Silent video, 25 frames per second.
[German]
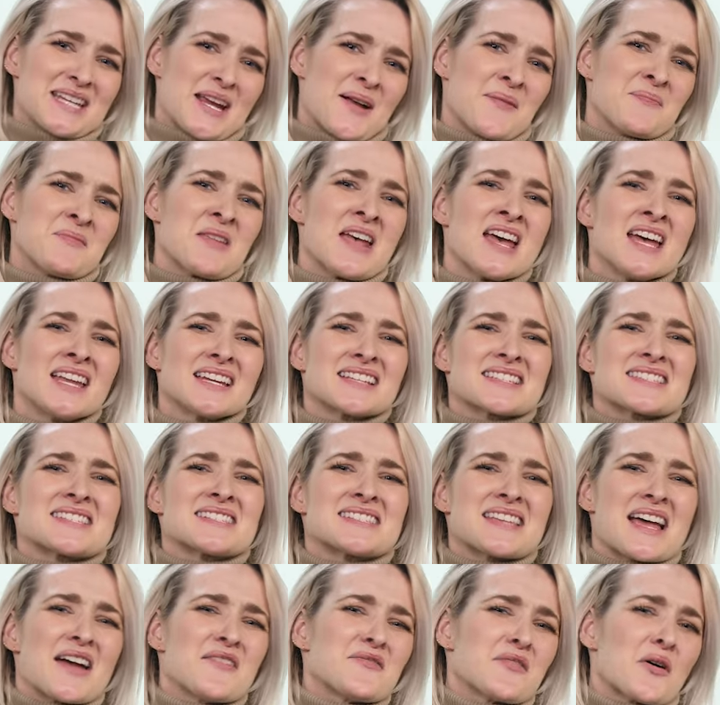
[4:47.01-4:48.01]
Ja? Das
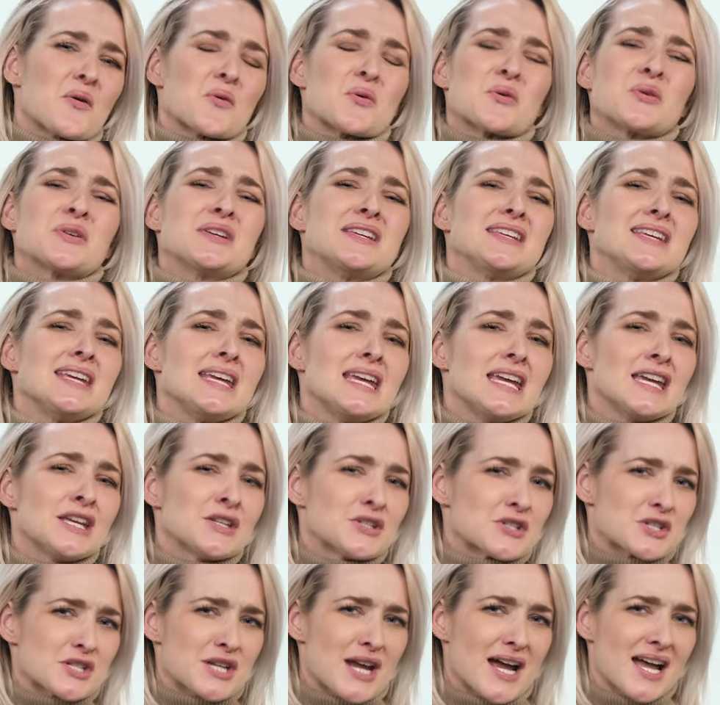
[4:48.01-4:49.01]
ist einfach auch
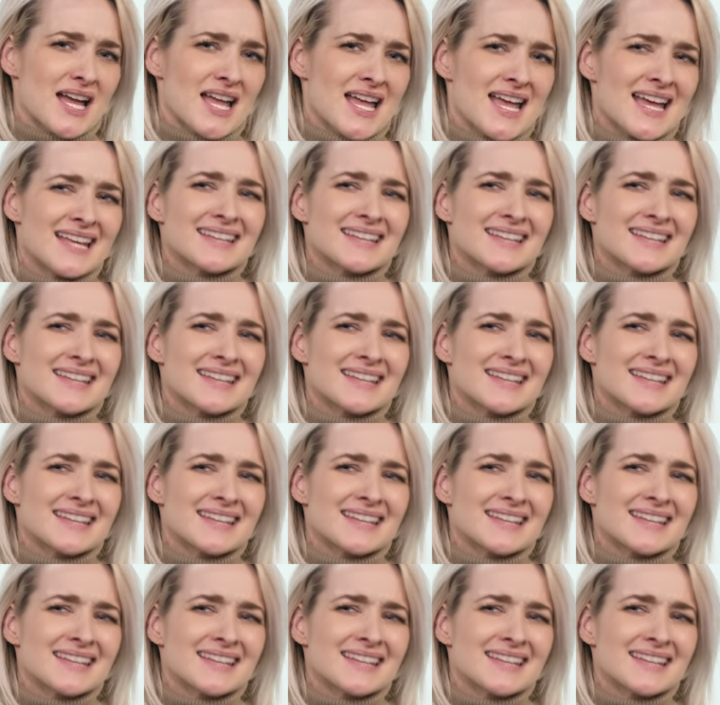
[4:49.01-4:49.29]
hygienischer.